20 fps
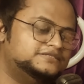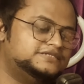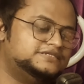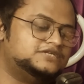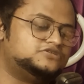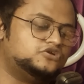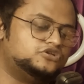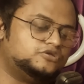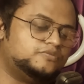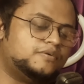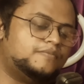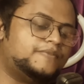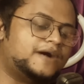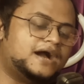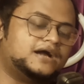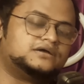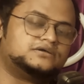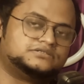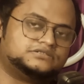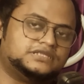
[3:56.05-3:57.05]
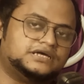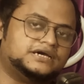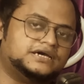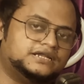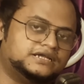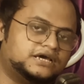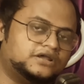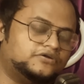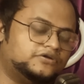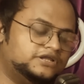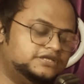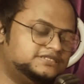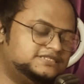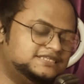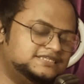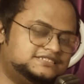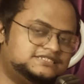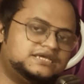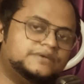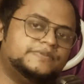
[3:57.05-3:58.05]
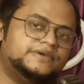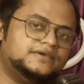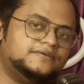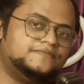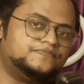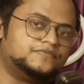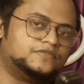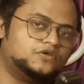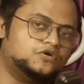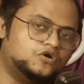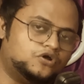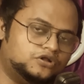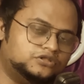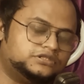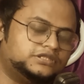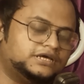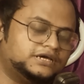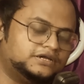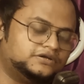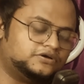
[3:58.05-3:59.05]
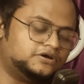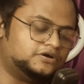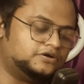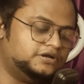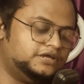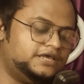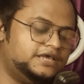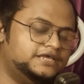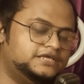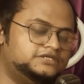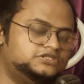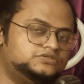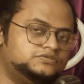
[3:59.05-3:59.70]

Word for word: জাস্ট হয়তো বাঘ থাকার কারণে সিস্টেমে গলত থাকার কারণে এই